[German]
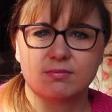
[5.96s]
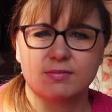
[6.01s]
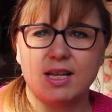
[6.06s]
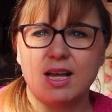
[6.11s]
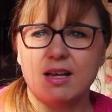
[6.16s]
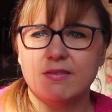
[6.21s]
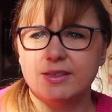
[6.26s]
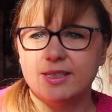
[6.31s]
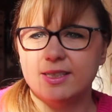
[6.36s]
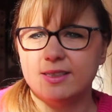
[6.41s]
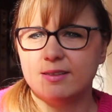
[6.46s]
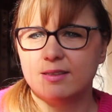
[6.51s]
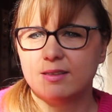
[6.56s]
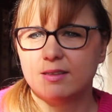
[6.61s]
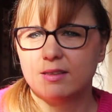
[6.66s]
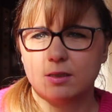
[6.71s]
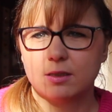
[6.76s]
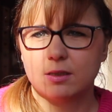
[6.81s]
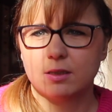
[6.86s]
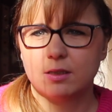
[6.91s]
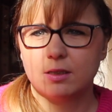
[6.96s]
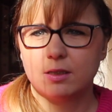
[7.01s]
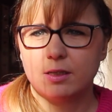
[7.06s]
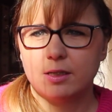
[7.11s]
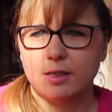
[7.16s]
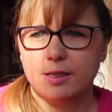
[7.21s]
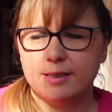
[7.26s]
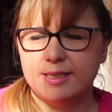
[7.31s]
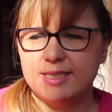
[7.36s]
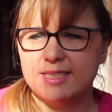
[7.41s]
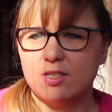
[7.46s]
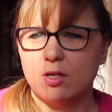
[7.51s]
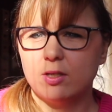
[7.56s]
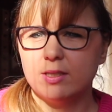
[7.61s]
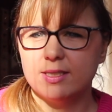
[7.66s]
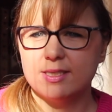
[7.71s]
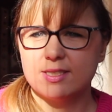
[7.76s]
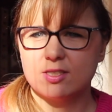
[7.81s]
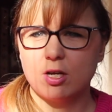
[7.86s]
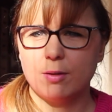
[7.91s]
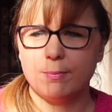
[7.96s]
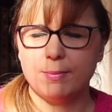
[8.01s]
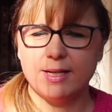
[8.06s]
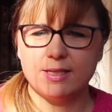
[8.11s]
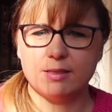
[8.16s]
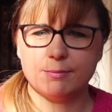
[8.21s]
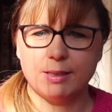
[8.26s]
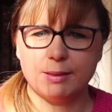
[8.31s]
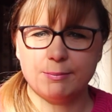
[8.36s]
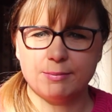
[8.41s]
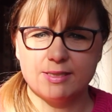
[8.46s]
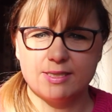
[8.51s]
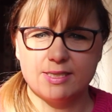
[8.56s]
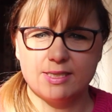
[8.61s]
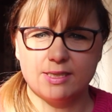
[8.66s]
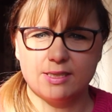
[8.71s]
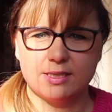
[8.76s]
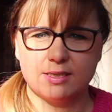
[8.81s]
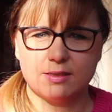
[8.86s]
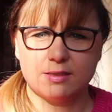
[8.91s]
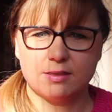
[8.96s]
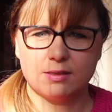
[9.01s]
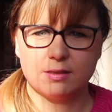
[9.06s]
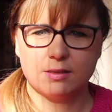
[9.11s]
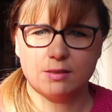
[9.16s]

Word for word: David! Die Sonne ist komplett in meinem Gesicht.